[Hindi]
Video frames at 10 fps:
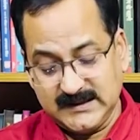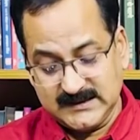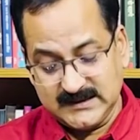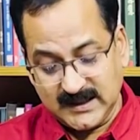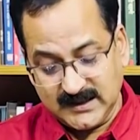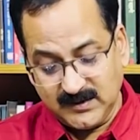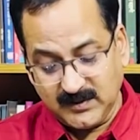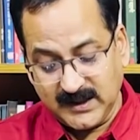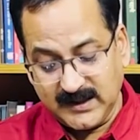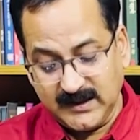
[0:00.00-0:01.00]
के जाने
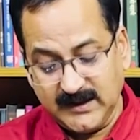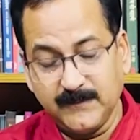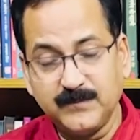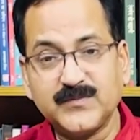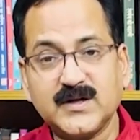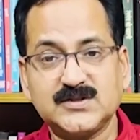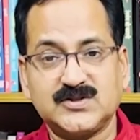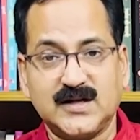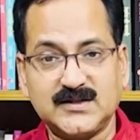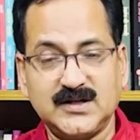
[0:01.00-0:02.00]
माने ये
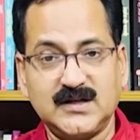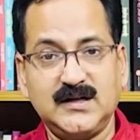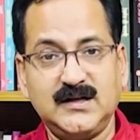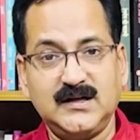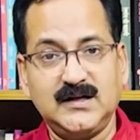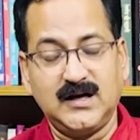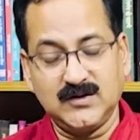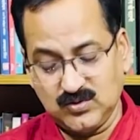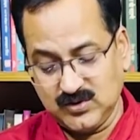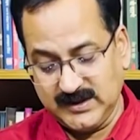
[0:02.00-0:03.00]
हस्ताक्षर रहे हैं
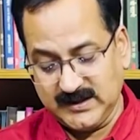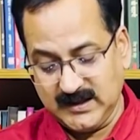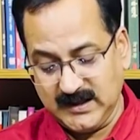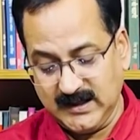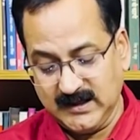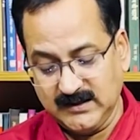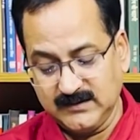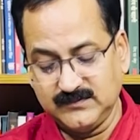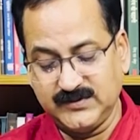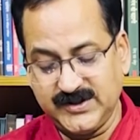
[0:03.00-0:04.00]
आंखों देखा हाल
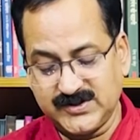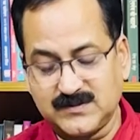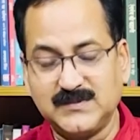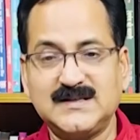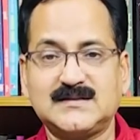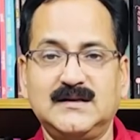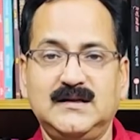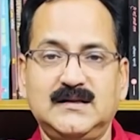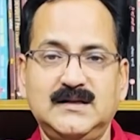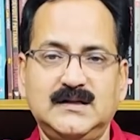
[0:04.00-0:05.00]
टेस्ट मैच से
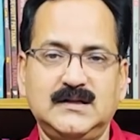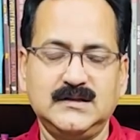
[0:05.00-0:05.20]
लेके एक